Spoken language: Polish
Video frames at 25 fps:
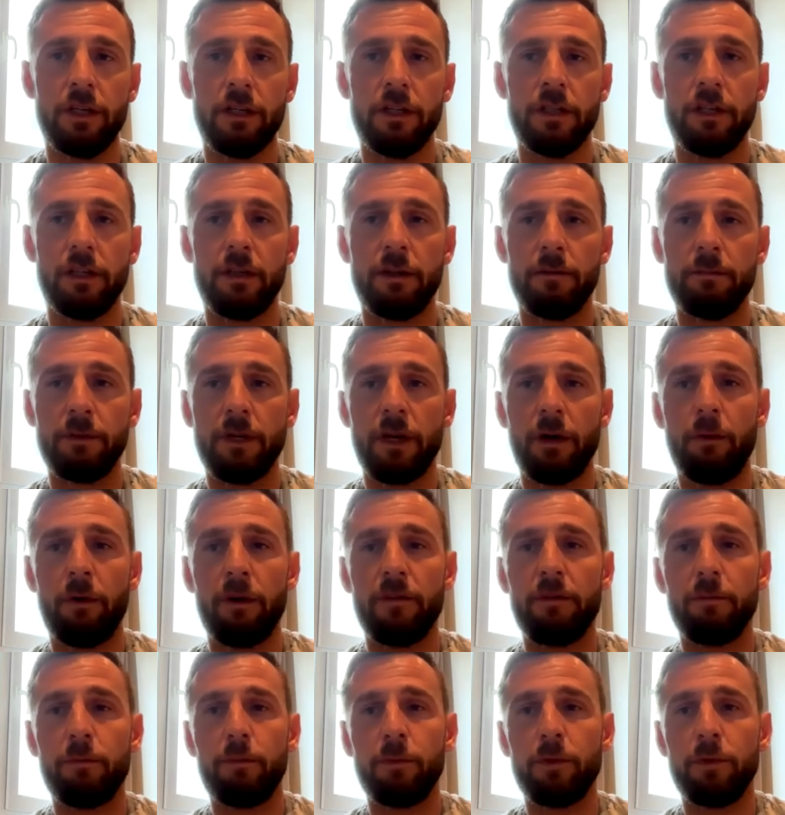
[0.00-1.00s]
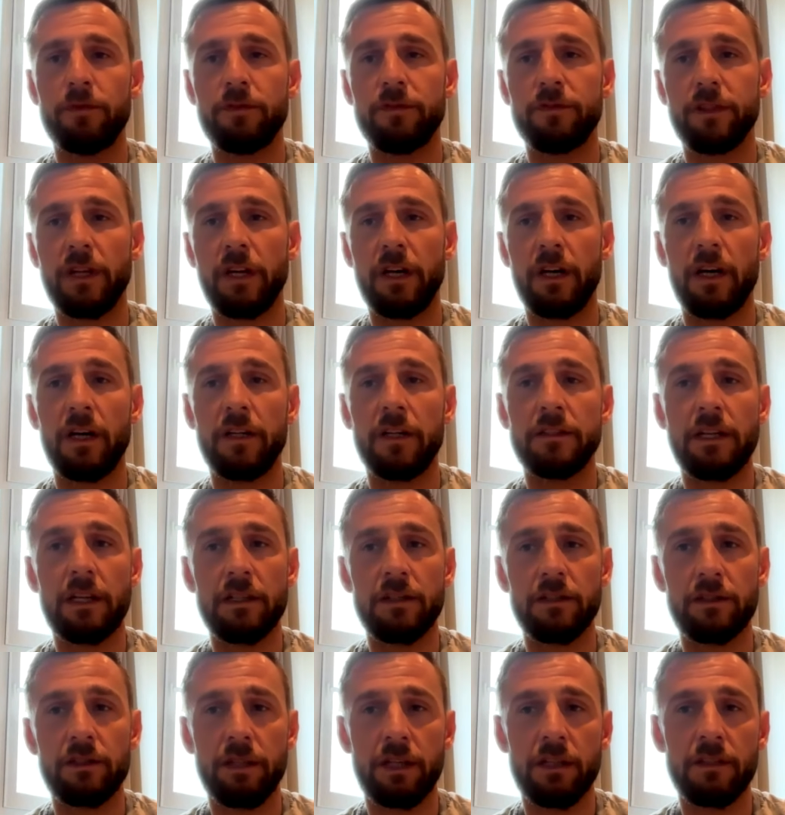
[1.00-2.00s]
e, miała wpływ na,
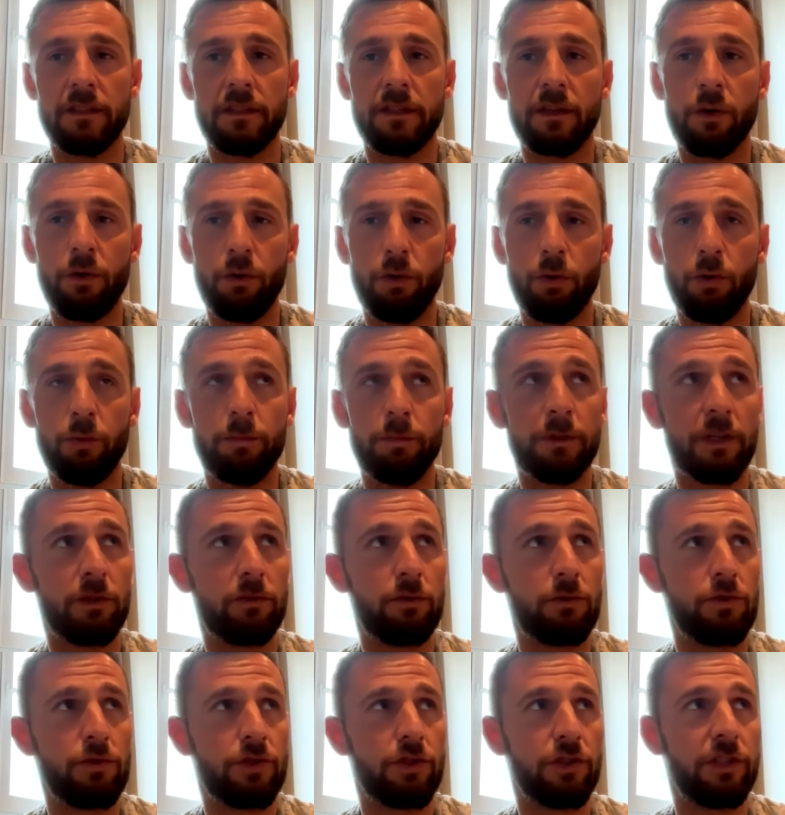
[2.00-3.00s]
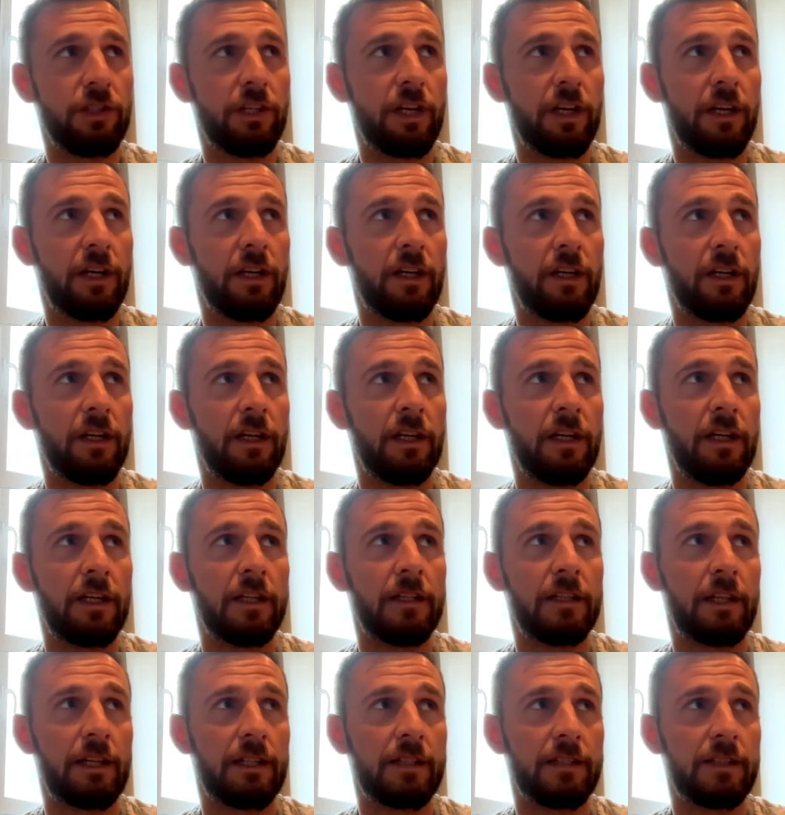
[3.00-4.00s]
na, na, na klub, na drużynę,
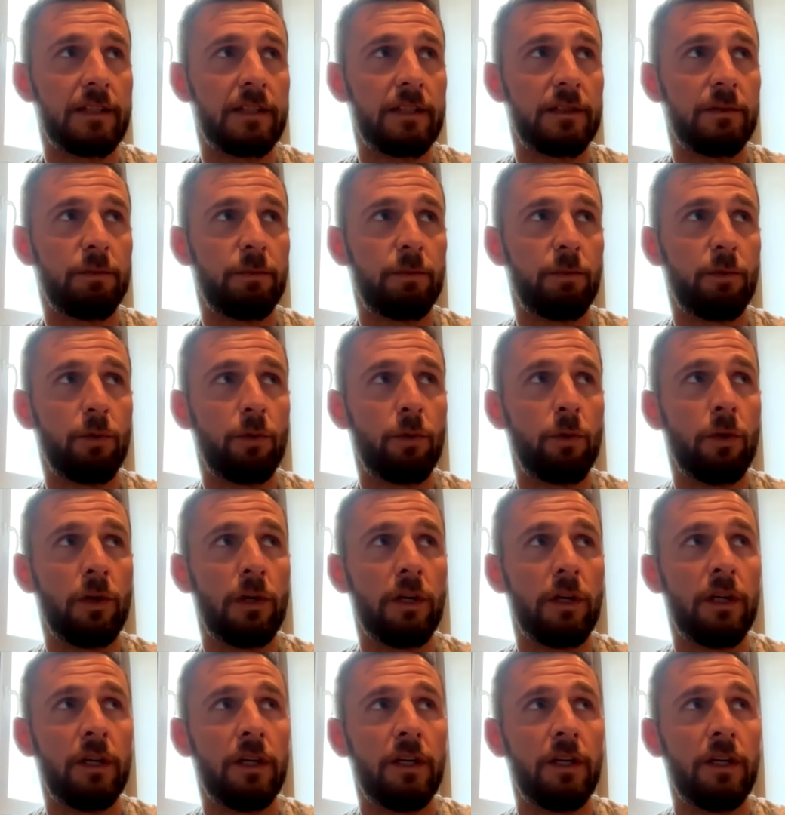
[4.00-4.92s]
na zespół.